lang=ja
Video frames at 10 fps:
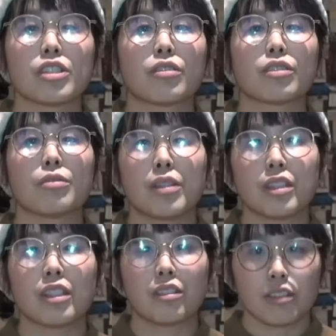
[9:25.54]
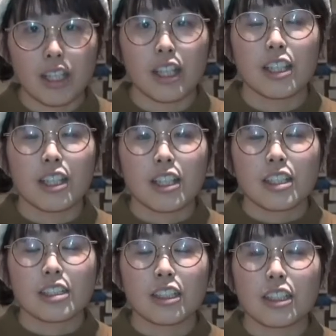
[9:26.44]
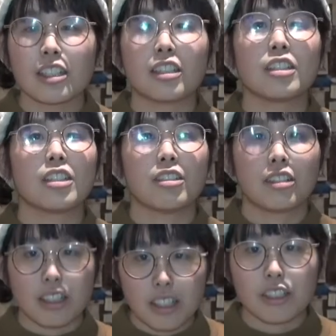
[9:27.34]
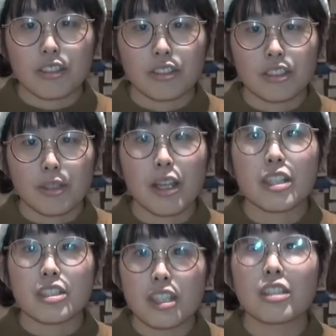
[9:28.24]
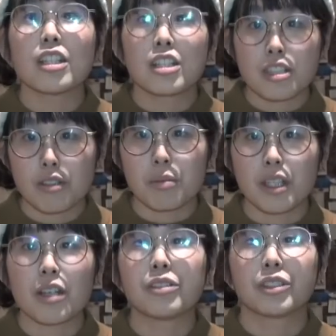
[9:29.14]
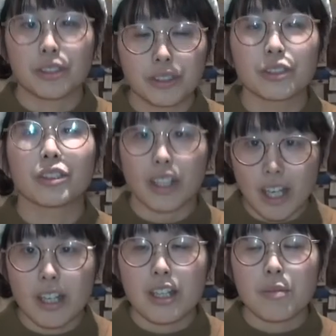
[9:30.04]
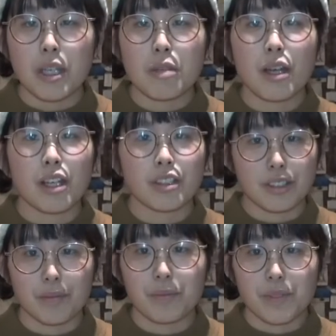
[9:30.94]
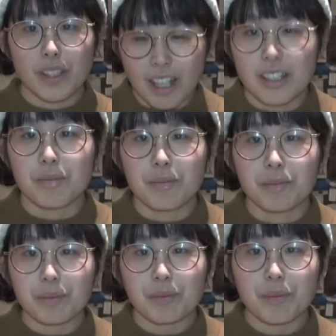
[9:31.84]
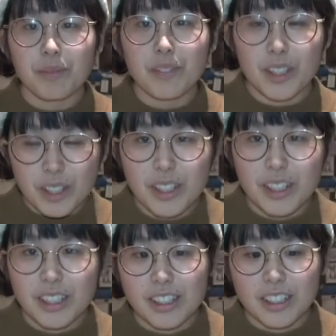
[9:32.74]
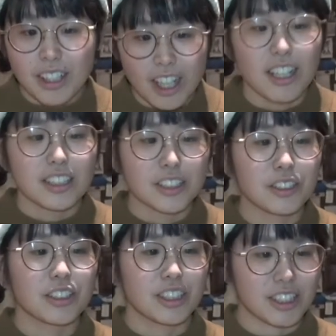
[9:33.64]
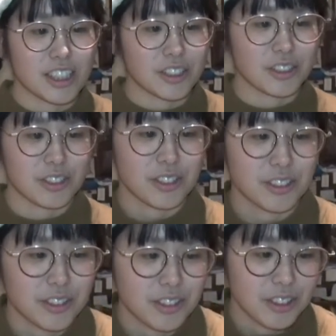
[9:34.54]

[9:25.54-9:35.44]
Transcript: たこともあったので。じゃあ何ができるかなってことで、まあ、SNS を見直そうとか、まあ、今例えばなんか面白い取り組みされてるってお聞きしたんですけど、そうですねちょっとちょうど